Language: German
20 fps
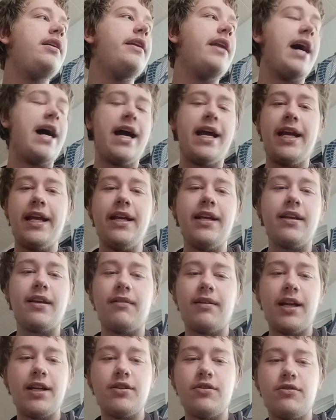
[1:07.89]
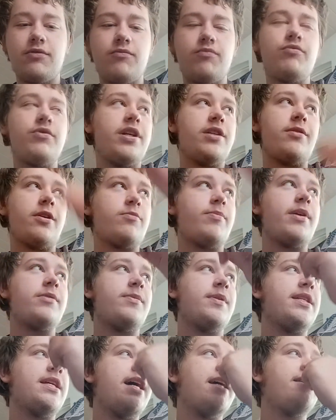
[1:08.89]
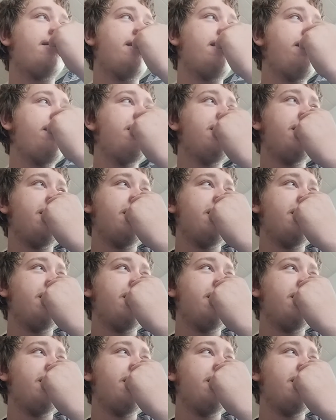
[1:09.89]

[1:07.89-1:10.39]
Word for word: nein, ganz jetzt mal Spaß beiseite.